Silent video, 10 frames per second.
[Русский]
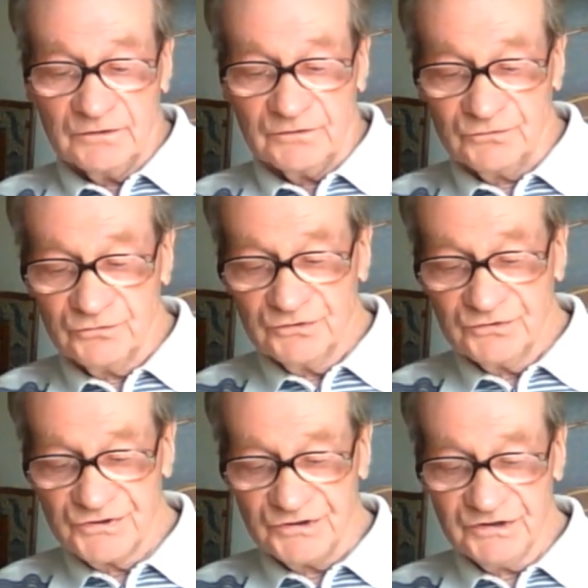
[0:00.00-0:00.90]
То
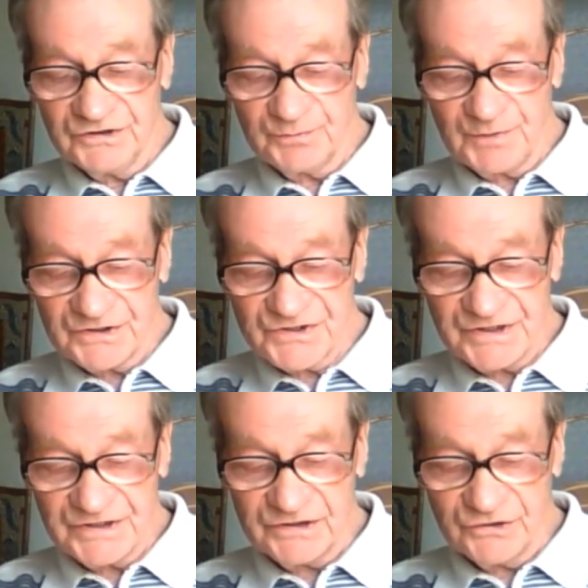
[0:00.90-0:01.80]
есть и этот
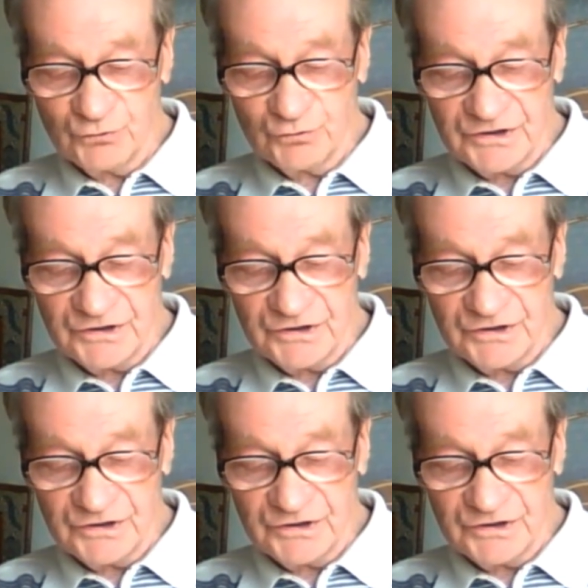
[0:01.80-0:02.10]
показатель, и то